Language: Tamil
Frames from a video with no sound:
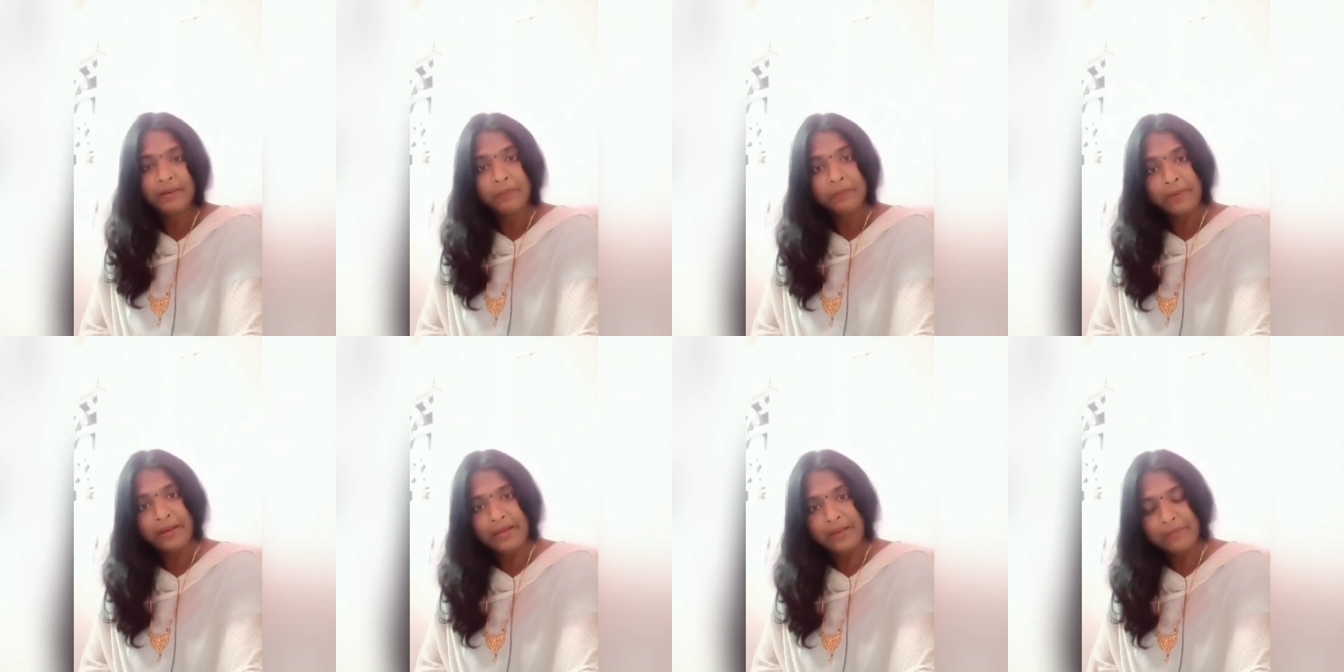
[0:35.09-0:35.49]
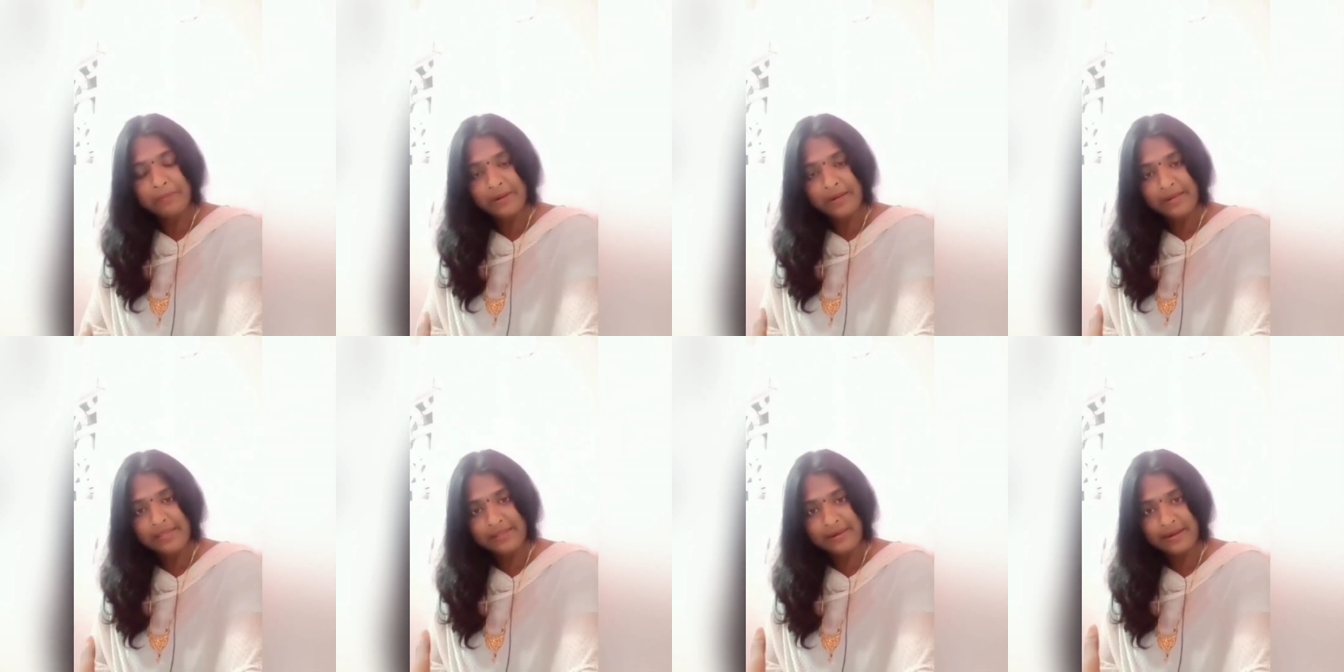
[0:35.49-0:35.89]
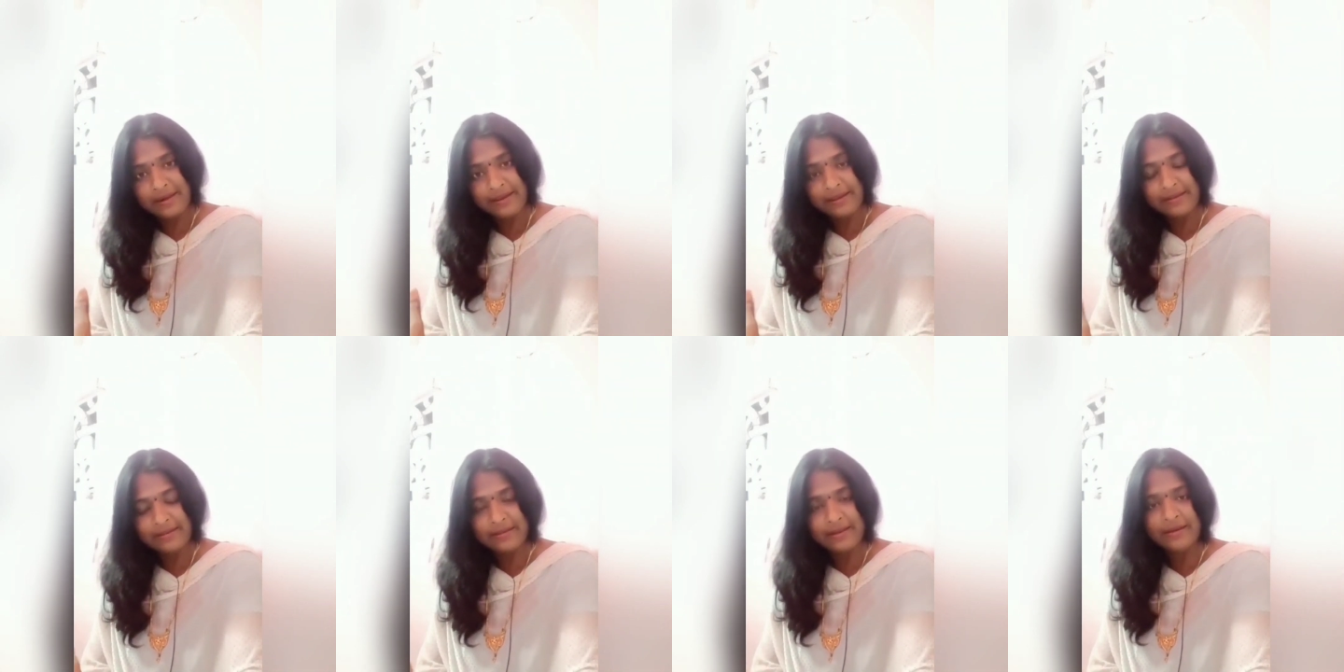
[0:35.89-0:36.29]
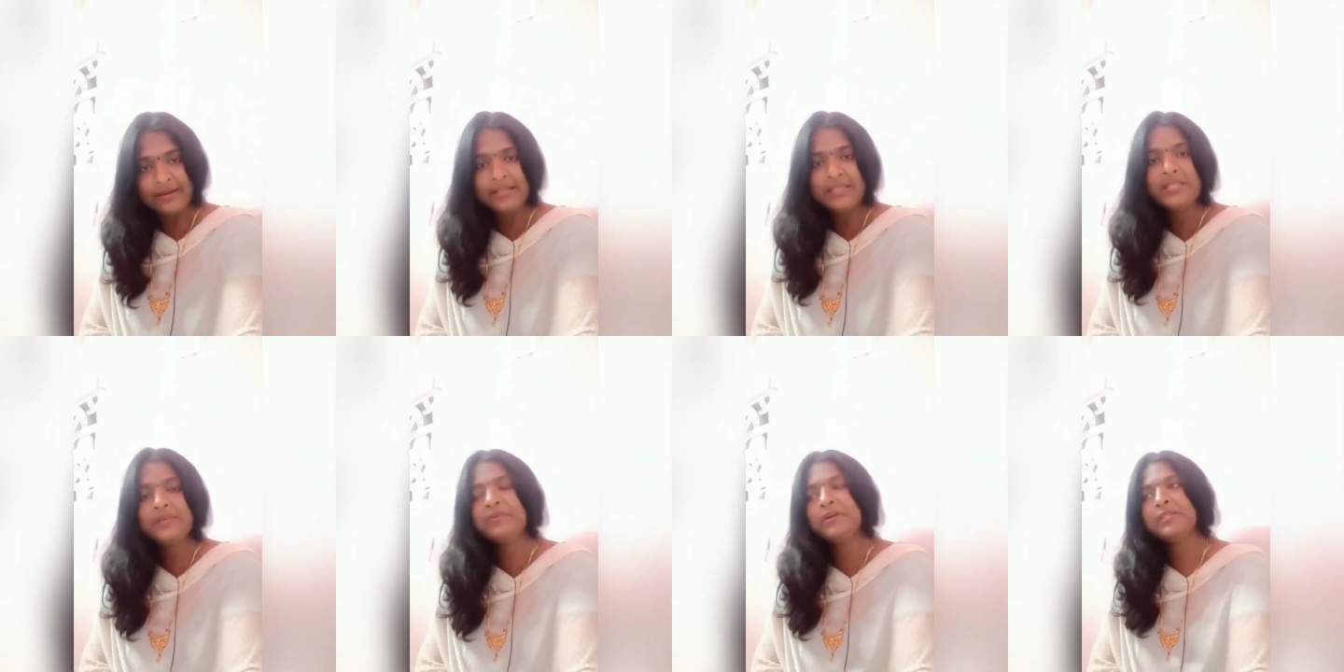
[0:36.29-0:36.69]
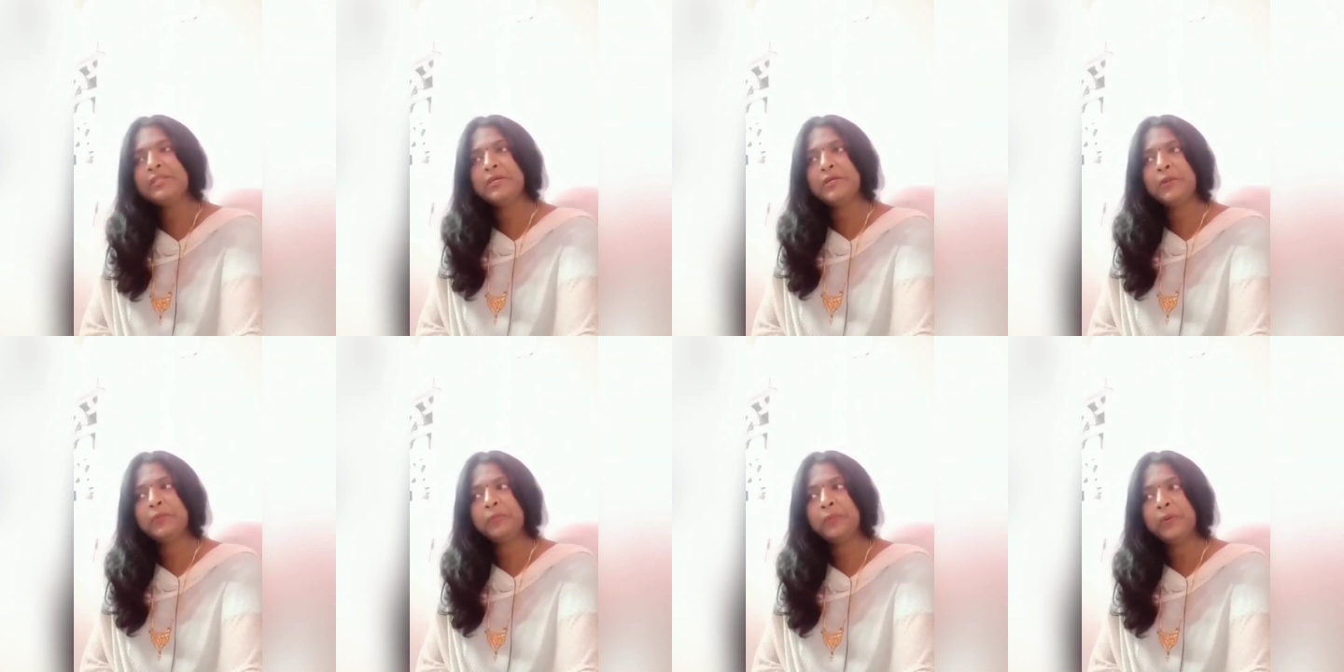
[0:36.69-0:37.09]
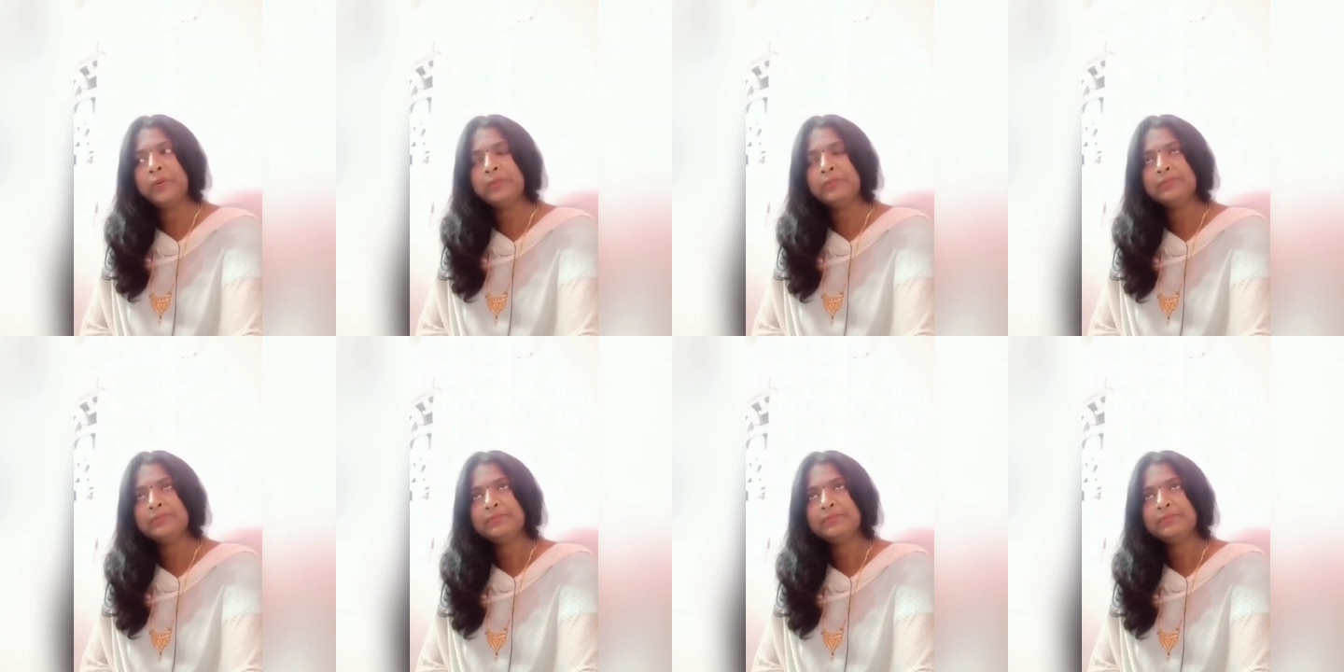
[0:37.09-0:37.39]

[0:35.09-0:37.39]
பல மனிதர்களை கடந்து வந்திருப்போம்